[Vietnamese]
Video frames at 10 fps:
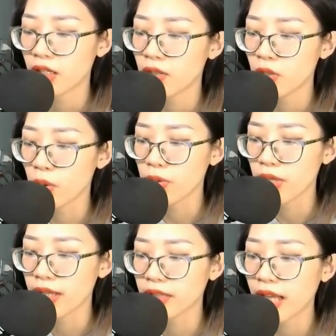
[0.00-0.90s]
Đột
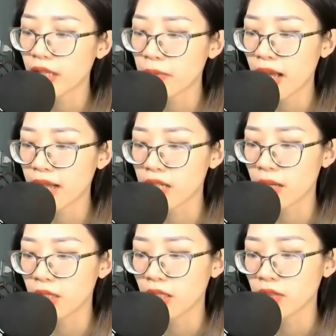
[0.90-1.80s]
nhiên thanh âm hàng
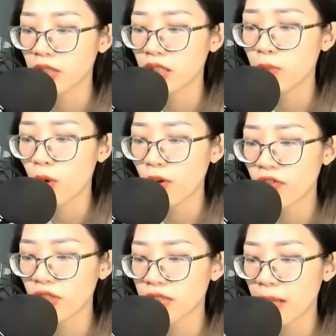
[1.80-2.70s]
lập từ bốn
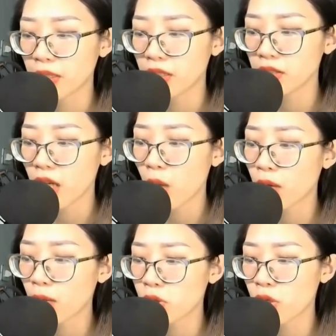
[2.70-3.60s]
phương tam hướng
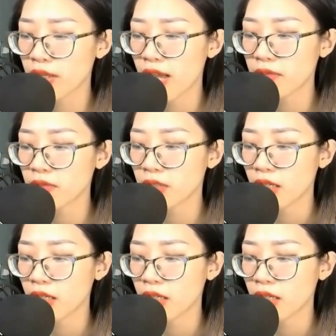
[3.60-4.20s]
ong ong truyền đến.